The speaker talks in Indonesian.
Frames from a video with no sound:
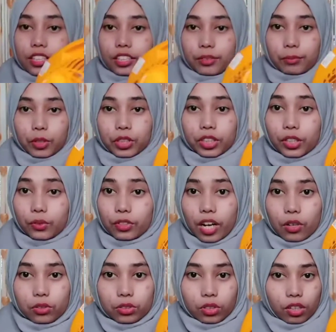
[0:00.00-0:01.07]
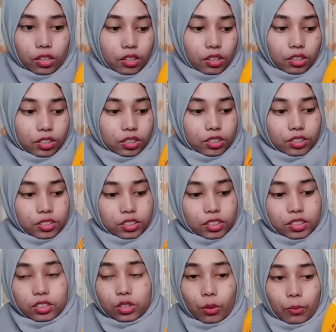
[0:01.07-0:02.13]
jadi ini posisi udah aku colok
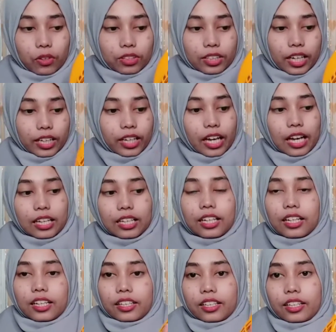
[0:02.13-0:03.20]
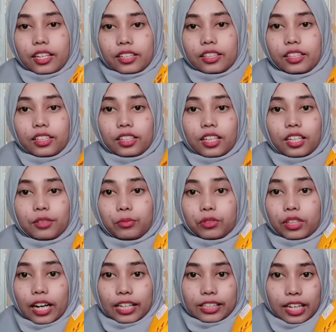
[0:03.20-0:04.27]
terus stop kontak ya nah ini tinggal
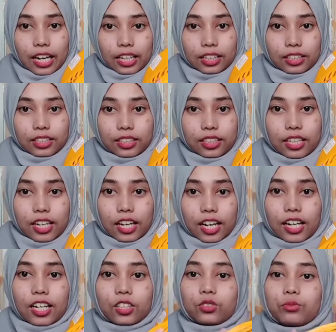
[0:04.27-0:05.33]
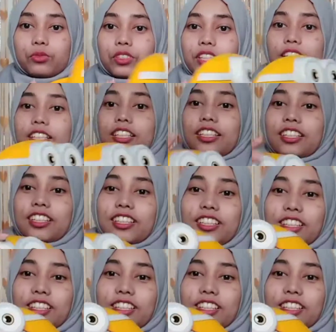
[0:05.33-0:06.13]
diputar aja nah kan langsung muter ini